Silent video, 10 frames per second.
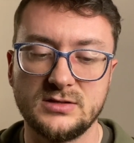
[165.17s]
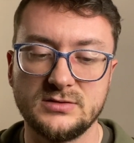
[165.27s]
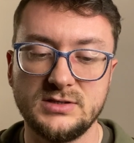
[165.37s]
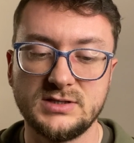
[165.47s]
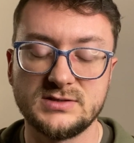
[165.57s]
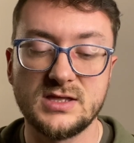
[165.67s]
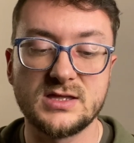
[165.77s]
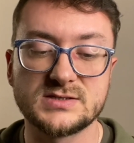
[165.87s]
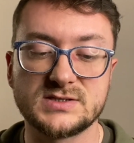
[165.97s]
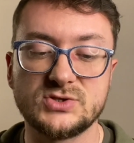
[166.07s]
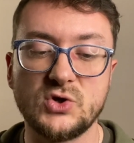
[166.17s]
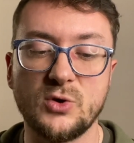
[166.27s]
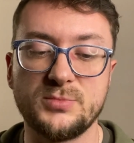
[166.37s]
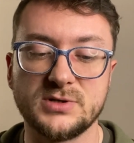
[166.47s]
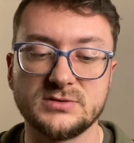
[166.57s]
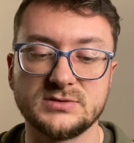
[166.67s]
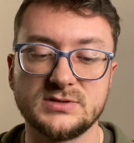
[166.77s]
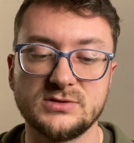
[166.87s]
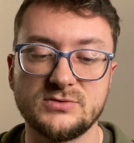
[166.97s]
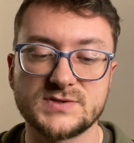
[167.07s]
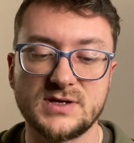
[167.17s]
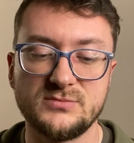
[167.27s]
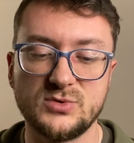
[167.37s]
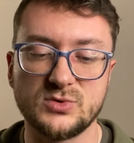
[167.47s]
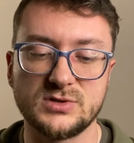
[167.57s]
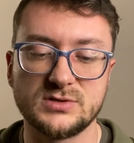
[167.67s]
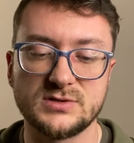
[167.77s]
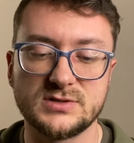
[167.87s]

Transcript: Nikt nie jest dobry, tylko sam Bóg.